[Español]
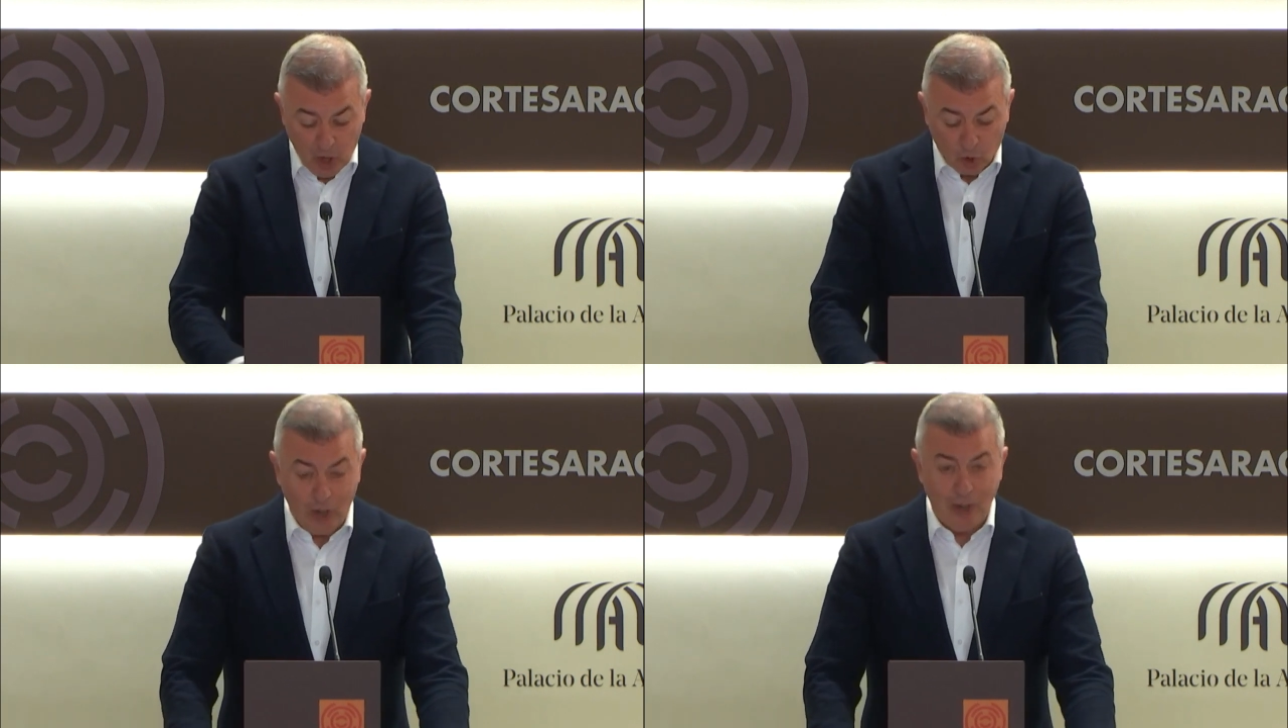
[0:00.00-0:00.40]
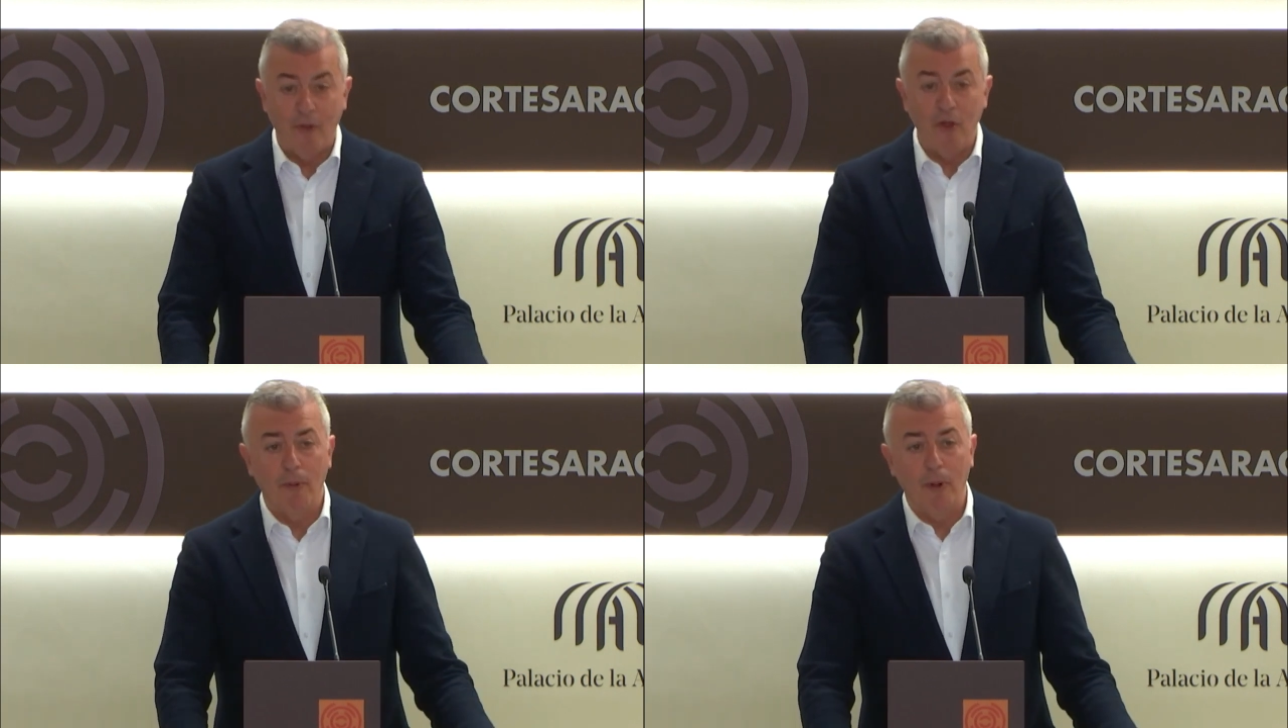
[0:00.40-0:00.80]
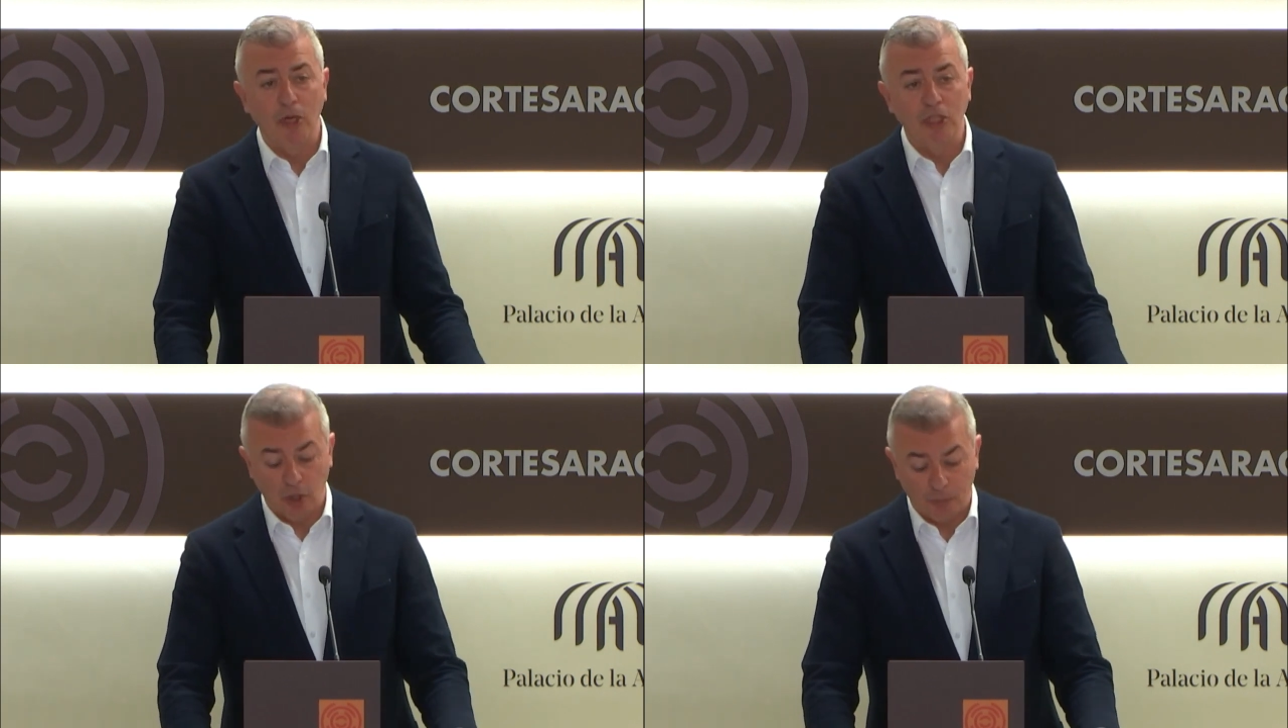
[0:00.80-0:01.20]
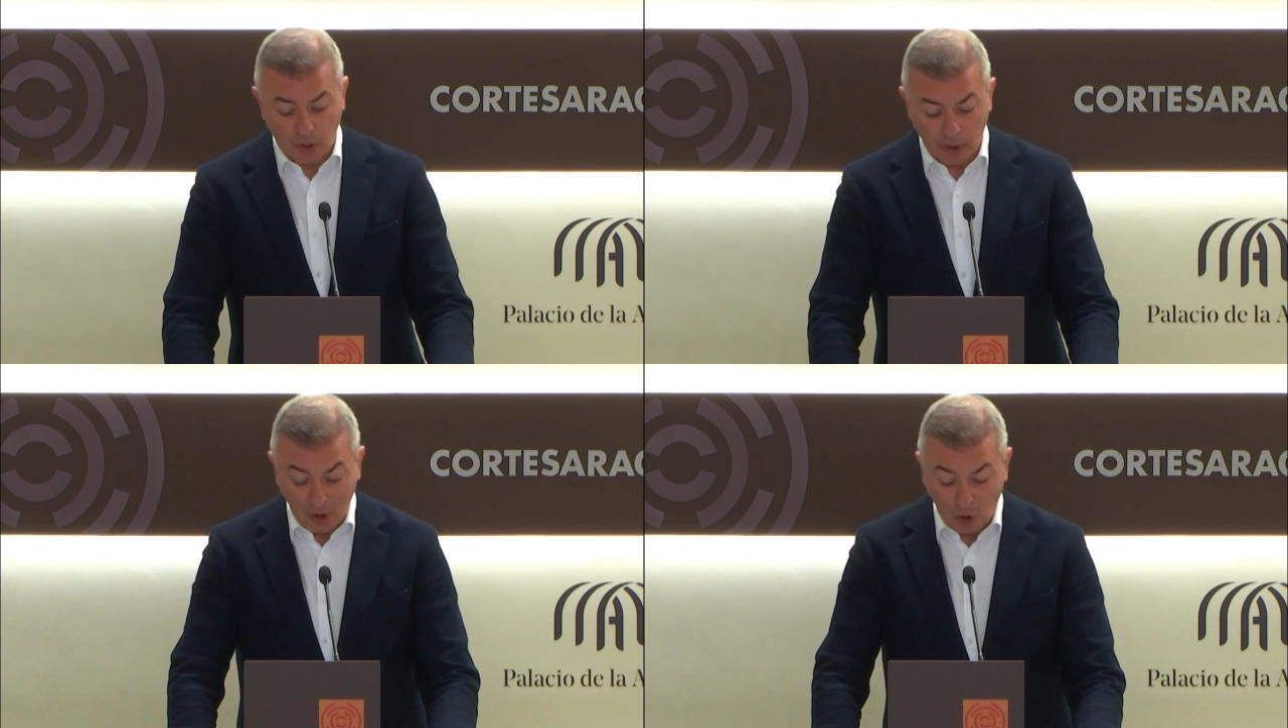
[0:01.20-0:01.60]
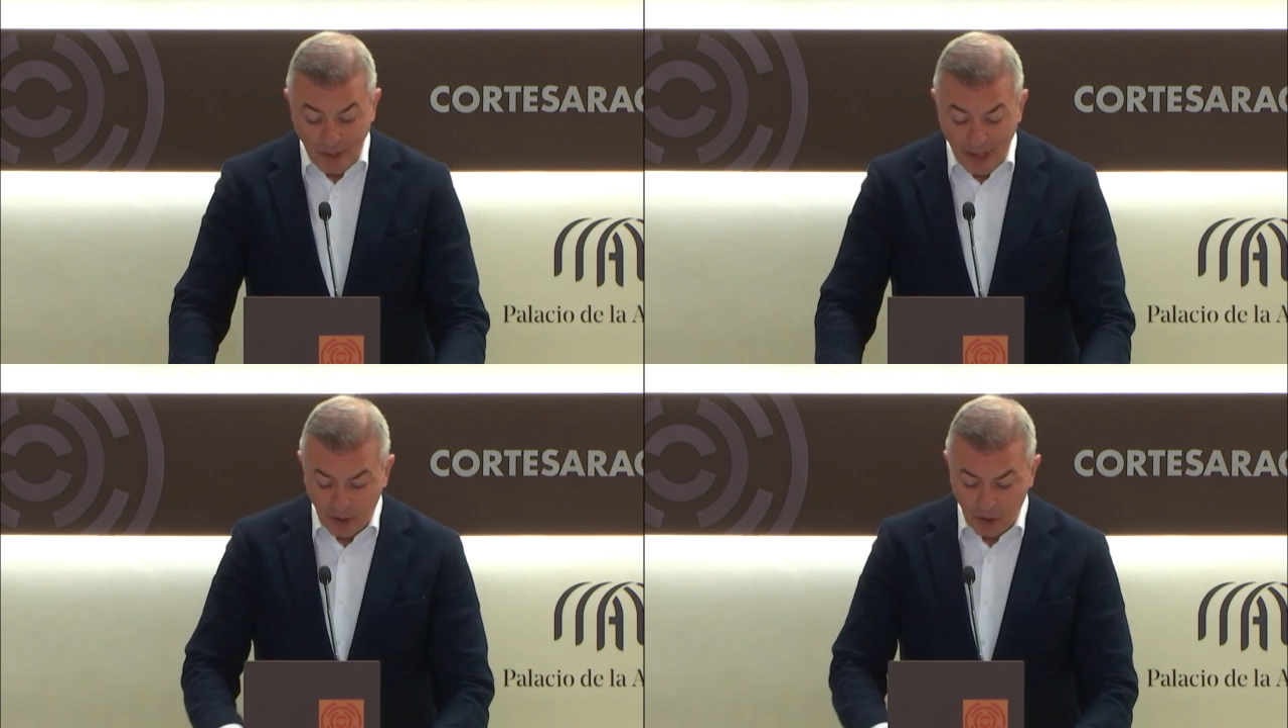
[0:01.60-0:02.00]
Con el modelo propuesto por el
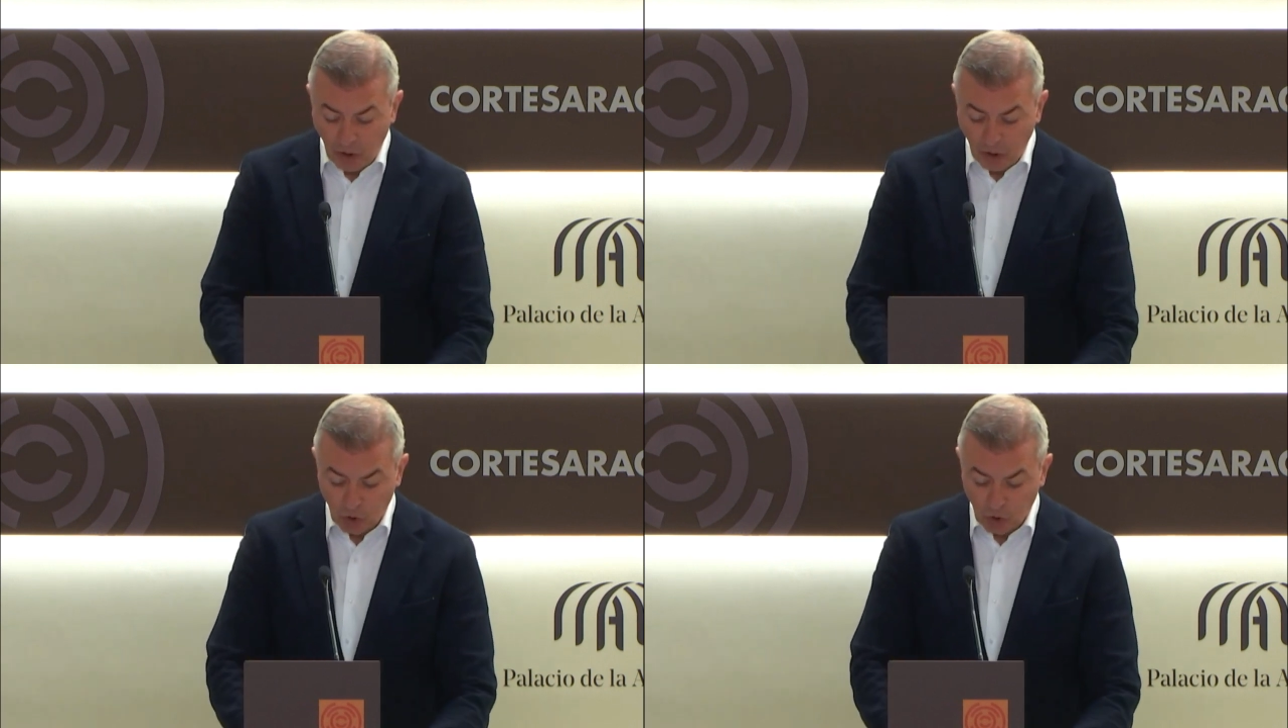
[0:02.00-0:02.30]
Gobierno,